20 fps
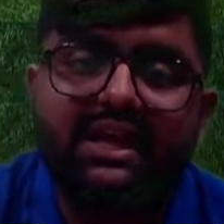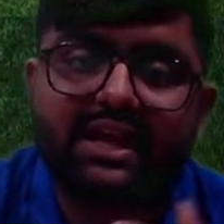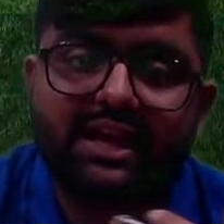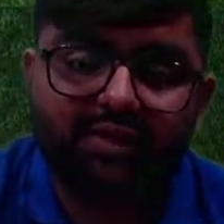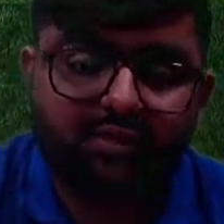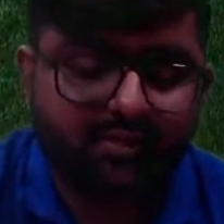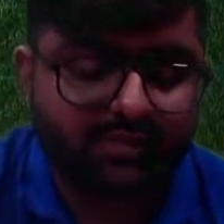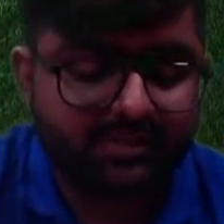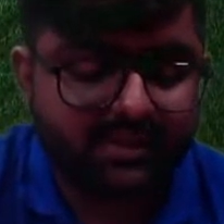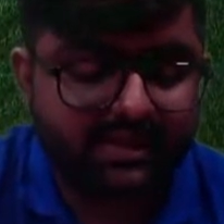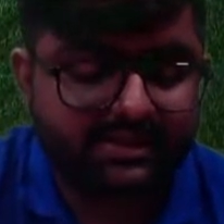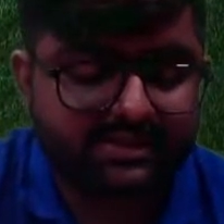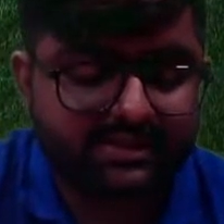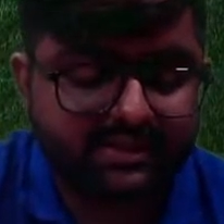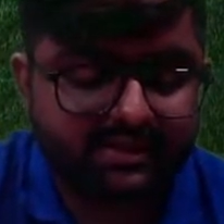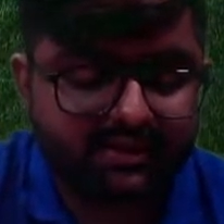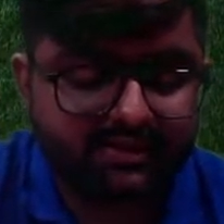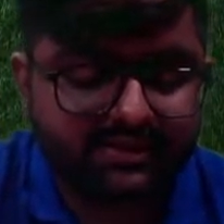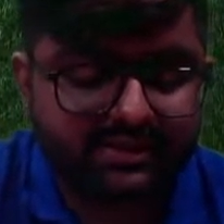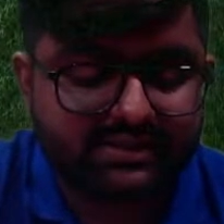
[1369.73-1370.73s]
इक्विपमेंट
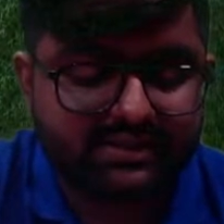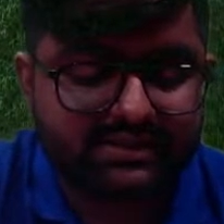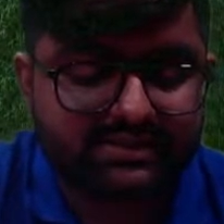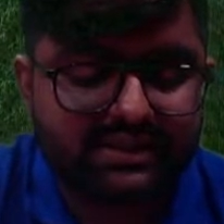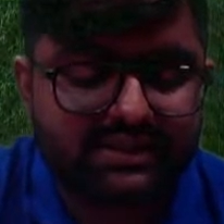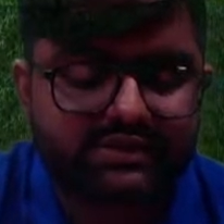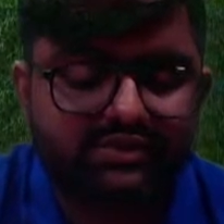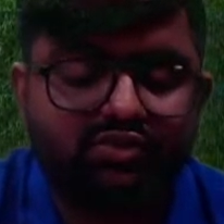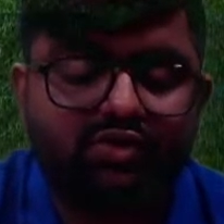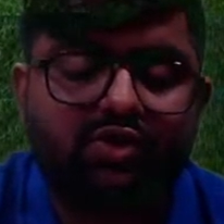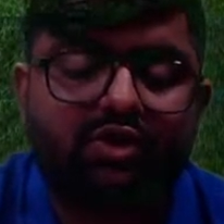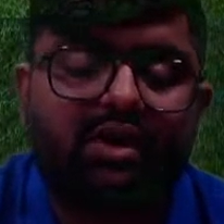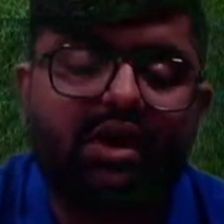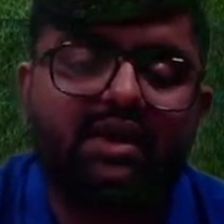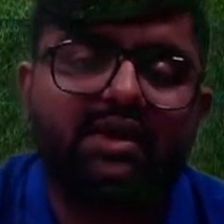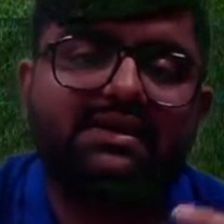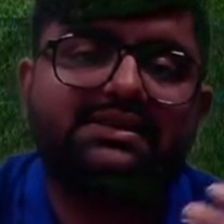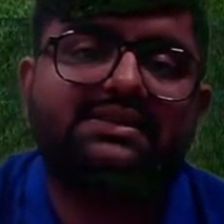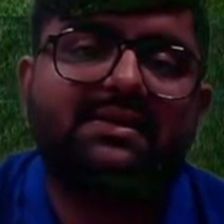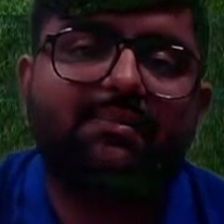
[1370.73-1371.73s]
सर्विसेज एंड सोन
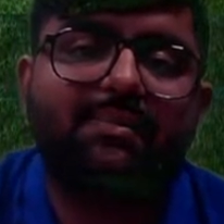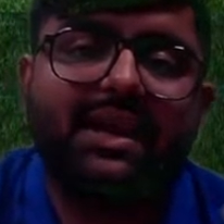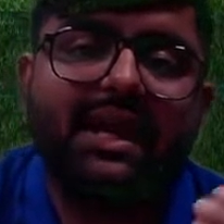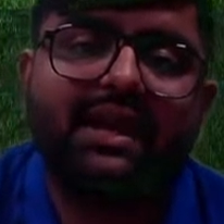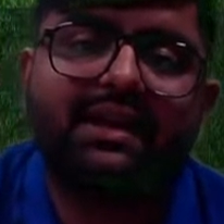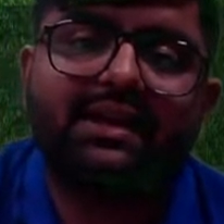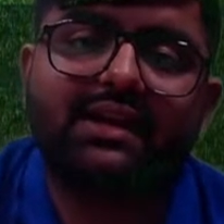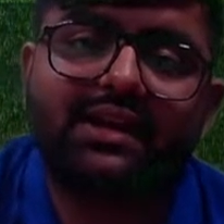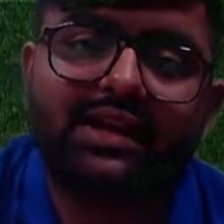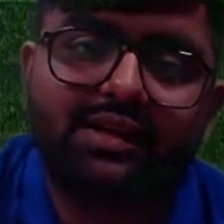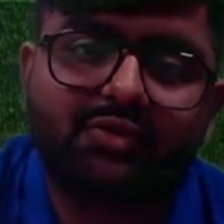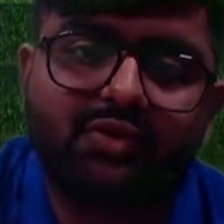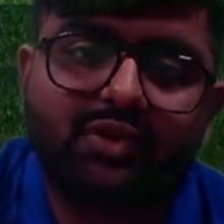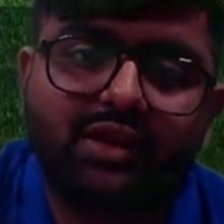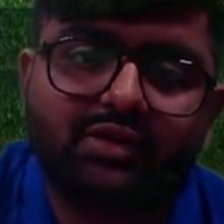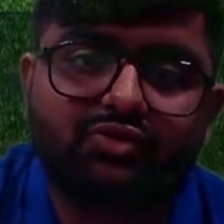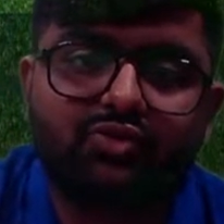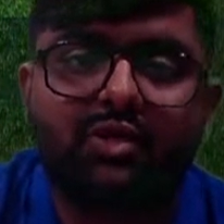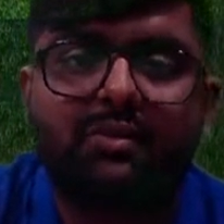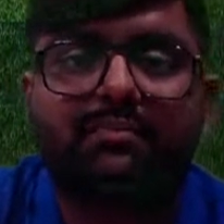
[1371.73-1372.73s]
अगर सप्लायर ही नहीं
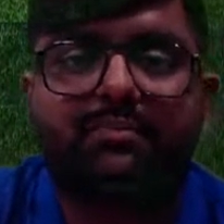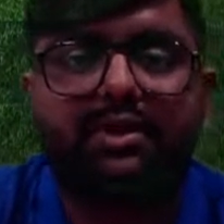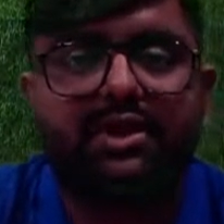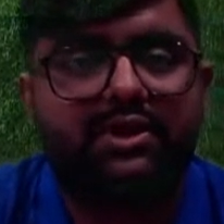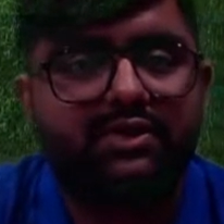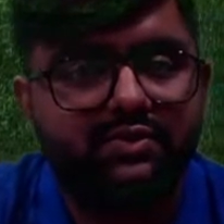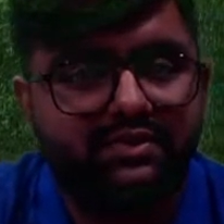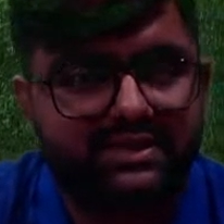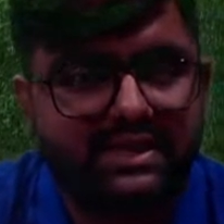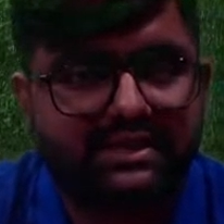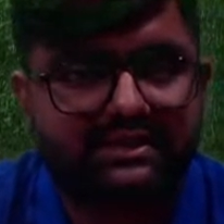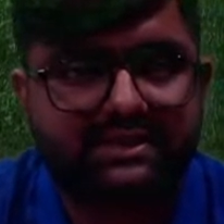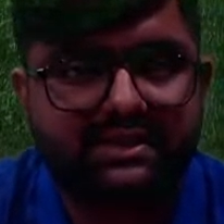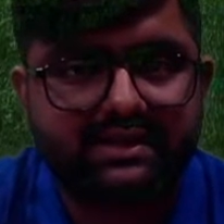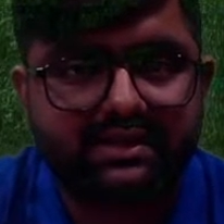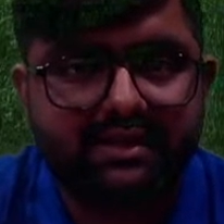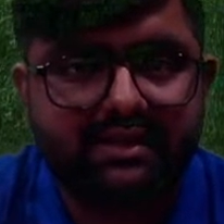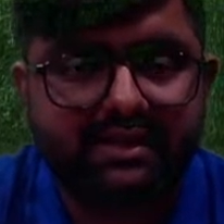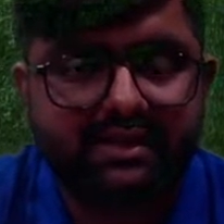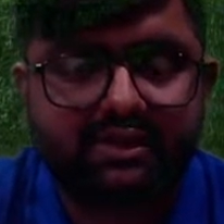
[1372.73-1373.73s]
होगा तो हम प्रोड्यूस कैसे
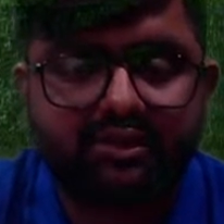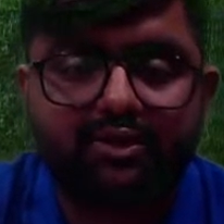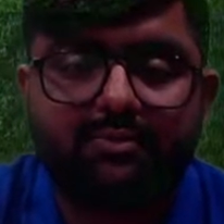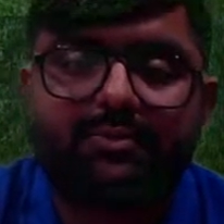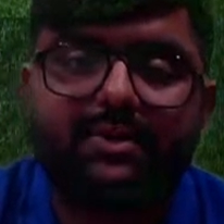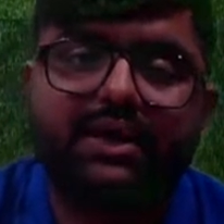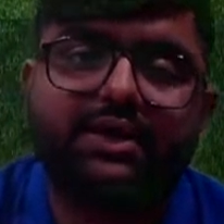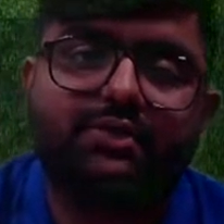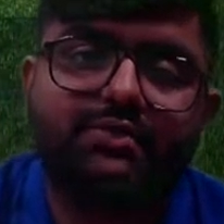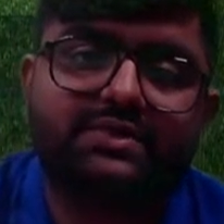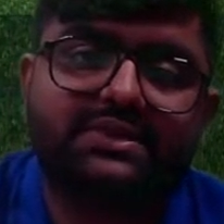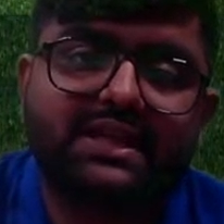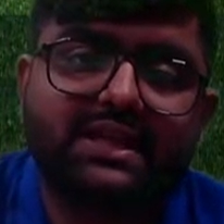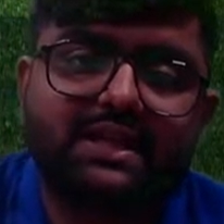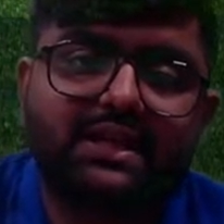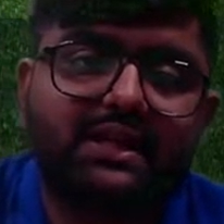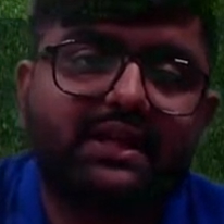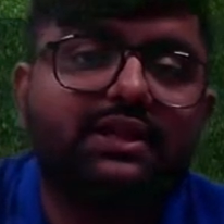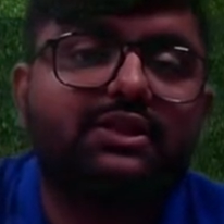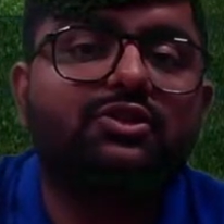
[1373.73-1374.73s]
करेंगे और प्रोड्यूस नहीं
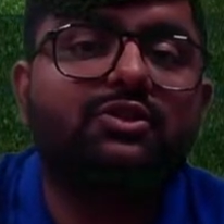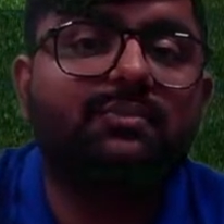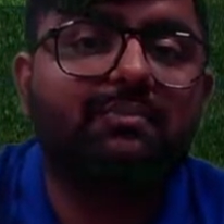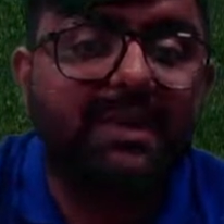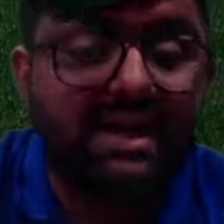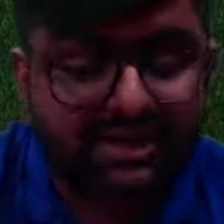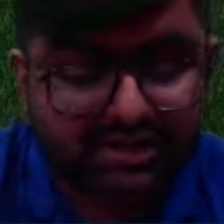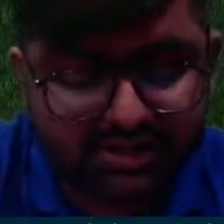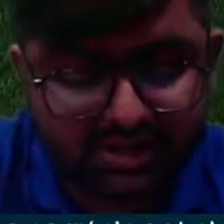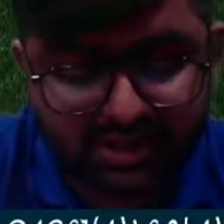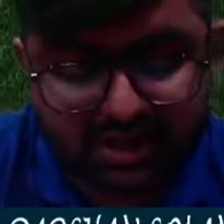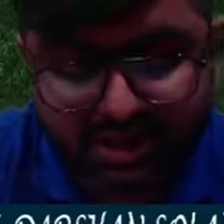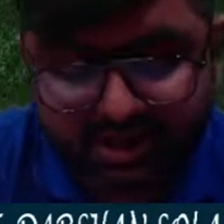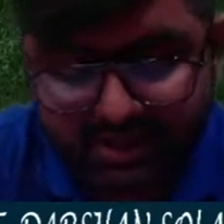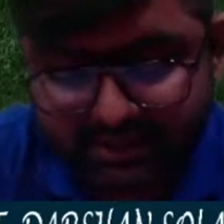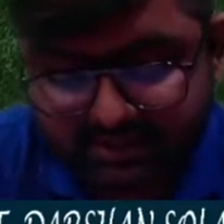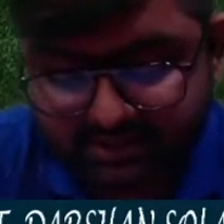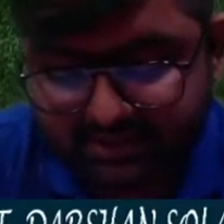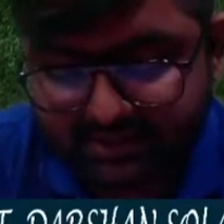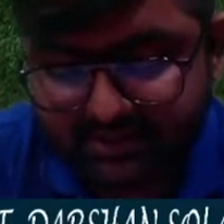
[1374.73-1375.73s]
करेंगे तो बेचेंगे
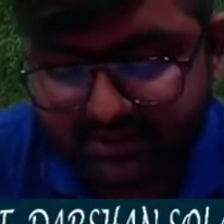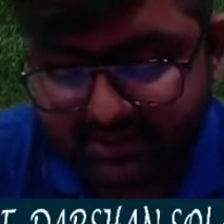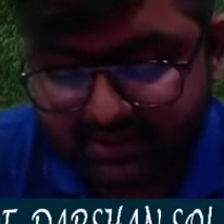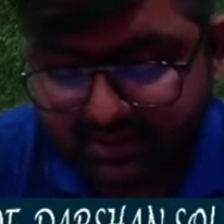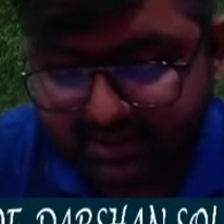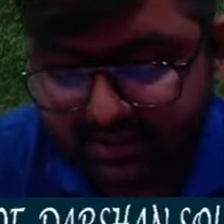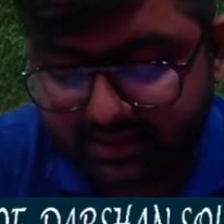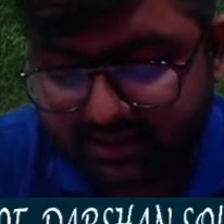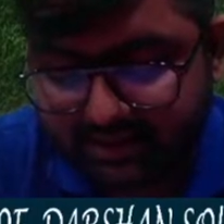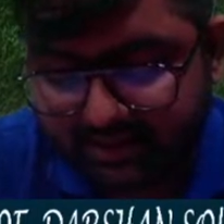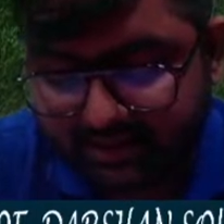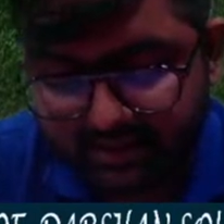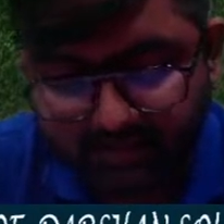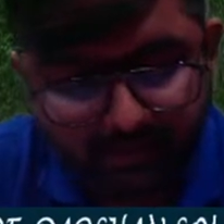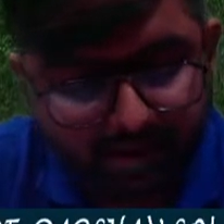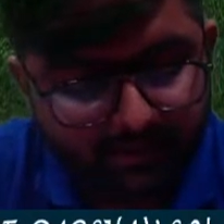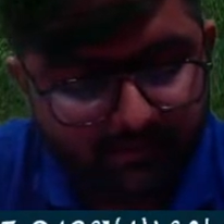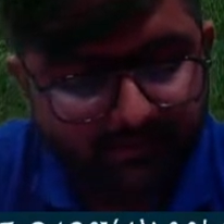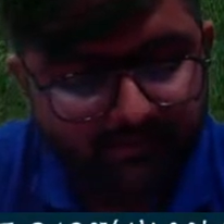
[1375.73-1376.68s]
कैसे क्लियर हुआ